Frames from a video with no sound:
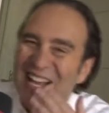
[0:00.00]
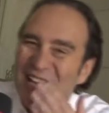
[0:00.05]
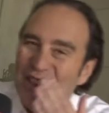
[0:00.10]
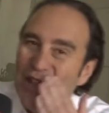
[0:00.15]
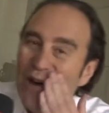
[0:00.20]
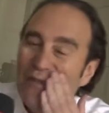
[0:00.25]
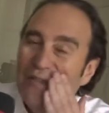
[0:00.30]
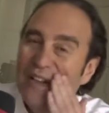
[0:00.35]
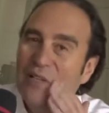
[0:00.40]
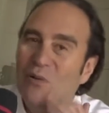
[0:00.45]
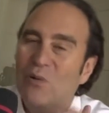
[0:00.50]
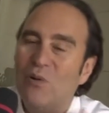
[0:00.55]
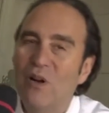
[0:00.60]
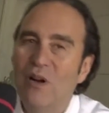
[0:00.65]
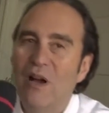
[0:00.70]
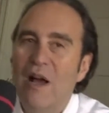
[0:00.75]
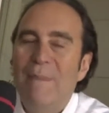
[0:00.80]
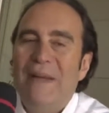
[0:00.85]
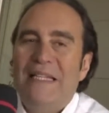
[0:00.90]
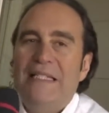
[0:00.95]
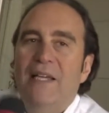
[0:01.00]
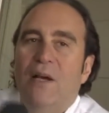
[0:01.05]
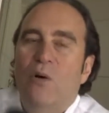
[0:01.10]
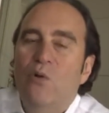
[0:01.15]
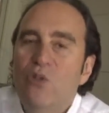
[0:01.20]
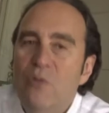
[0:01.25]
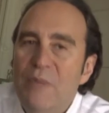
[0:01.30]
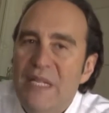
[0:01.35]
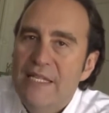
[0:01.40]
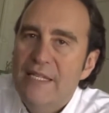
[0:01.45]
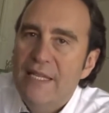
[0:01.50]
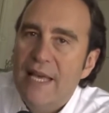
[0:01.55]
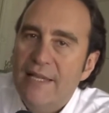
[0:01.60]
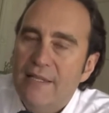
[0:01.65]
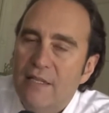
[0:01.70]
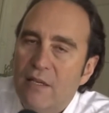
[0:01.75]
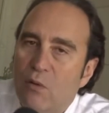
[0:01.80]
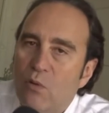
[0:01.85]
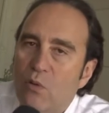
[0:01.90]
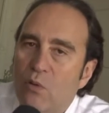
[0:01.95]
non, en fait, à partir en
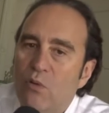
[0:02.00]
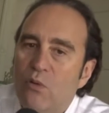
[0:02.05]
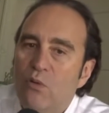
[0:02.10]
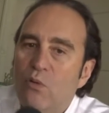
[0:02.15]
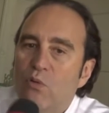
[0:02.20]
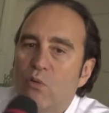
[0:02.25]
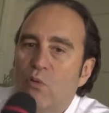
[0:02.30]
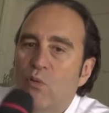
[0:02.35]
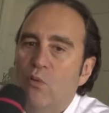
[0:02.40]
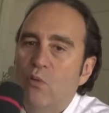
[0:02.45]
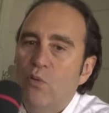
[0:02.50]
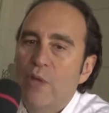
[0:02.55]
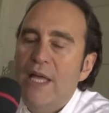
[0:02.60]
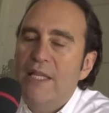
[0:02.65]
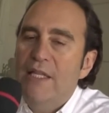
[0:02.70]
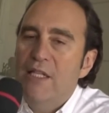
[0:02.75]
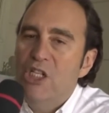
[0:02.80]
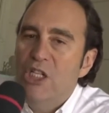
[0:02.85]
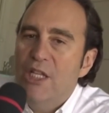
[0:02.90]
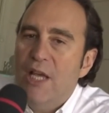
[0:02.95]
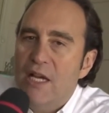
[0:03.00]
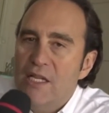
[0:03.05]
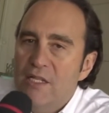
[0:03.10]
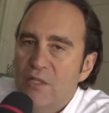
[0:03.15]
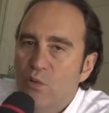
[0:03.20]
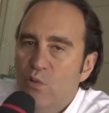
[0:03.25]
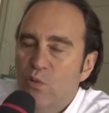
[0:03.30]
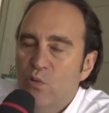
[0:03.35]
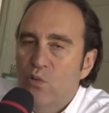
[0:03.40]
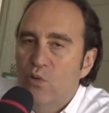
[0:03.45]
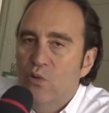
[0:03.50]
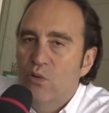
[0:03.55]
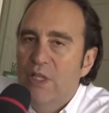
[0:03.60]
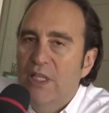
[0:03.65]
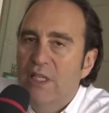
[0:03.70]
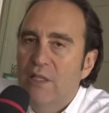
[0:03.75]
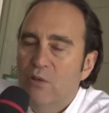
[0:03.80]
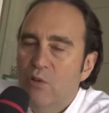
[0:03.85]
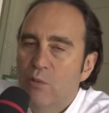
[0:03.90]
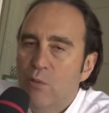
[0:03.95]
2007, on, donc on a des générations de,
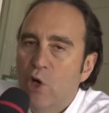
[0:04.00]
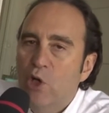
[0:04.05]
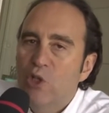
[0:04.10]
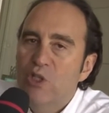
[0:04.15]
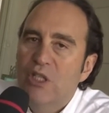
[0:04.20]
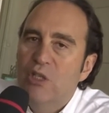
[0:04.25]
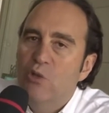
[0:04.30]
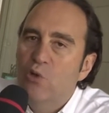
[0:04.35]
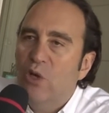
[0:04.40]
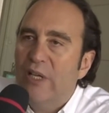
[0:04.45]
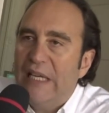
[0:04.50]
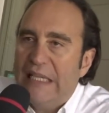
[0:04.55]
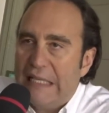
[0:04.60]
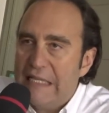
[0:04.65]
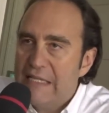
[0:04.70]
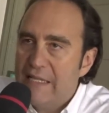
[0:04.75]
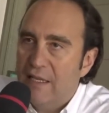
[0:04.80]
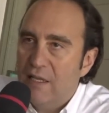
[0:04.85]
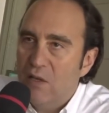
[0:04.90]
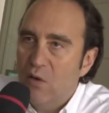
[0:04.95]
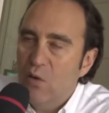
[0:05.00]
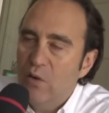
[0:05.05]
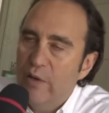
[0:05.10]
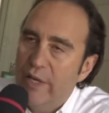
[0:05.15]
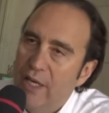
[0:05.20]
de, qui durent 4 à 5 ans.